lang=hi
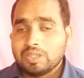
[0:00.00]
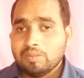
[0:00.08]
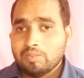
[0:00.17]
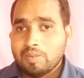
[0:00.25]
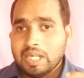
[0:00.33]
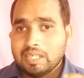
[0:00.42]

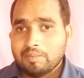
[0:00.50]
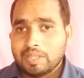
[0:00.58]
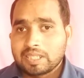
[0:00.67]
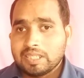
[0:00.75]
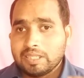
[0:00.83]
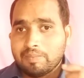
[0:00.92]
उसी मोबाइल
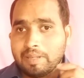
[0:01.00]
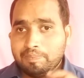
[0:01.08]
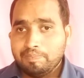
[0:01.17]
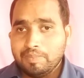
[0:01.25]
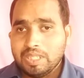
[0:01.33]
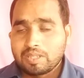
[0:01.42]
नंबर से जब
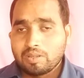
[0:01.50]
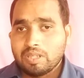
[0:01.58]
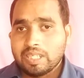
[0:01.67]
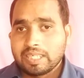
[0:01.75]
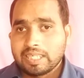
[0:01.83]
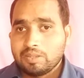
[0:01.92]
आप मिस
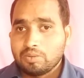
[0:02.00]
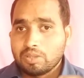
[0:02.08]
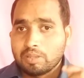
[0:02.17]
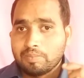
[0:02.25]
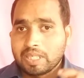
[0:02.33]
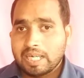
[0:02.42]
कॉल देंगे
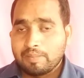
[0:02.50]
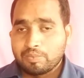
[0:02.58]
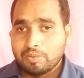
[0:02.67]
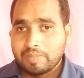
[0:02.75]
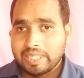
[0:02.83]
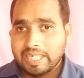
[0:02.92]
जो नंबर
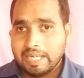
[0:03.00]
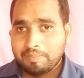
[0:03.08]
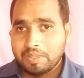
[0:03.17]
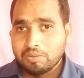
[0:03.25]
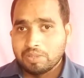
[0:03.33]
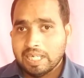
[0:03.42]
आपको मैं
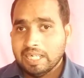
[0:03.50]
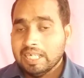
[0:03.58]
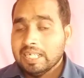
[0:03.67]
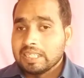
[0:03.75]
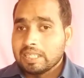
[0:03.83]
यहाँ पर दूंगा